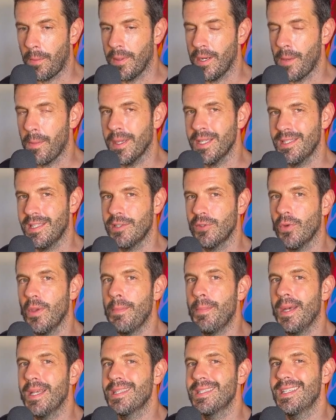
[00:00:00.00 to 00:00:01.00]
la prestation n'est
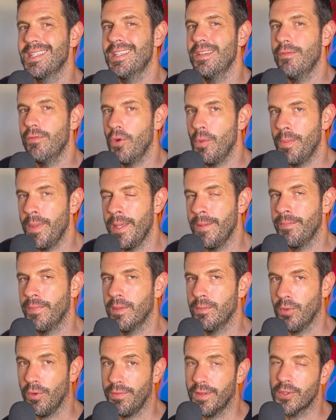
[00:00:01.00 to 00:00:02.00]
pas assez développée
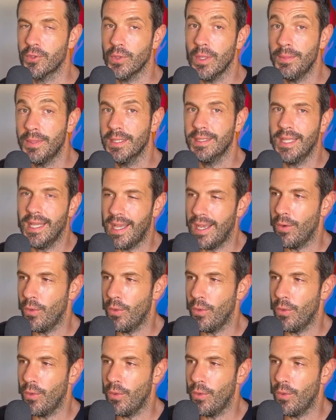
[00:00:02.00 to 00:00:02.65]
pour facturer peut-être